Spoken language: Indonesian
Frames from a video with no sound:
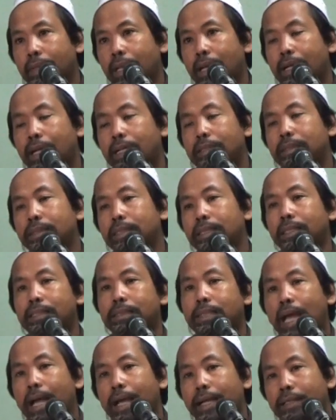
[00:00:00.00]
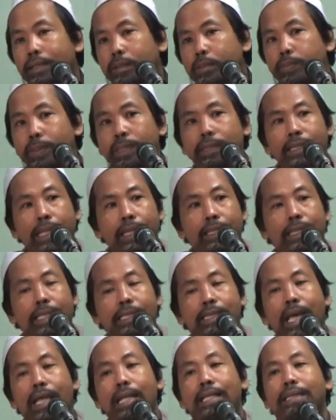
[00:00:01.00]
maka cinta itu penting
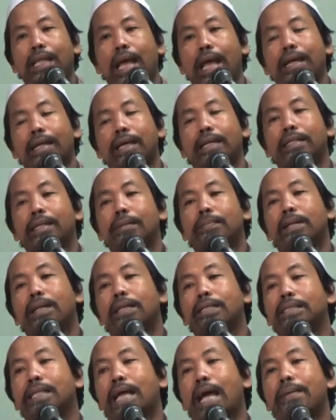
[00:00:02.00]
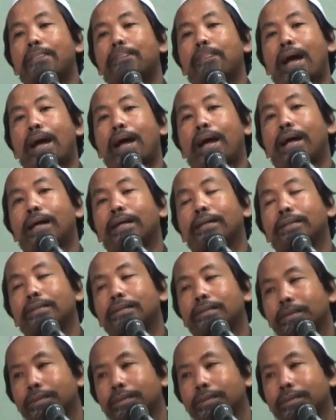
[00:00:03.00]
kita letakkan kepada siapa?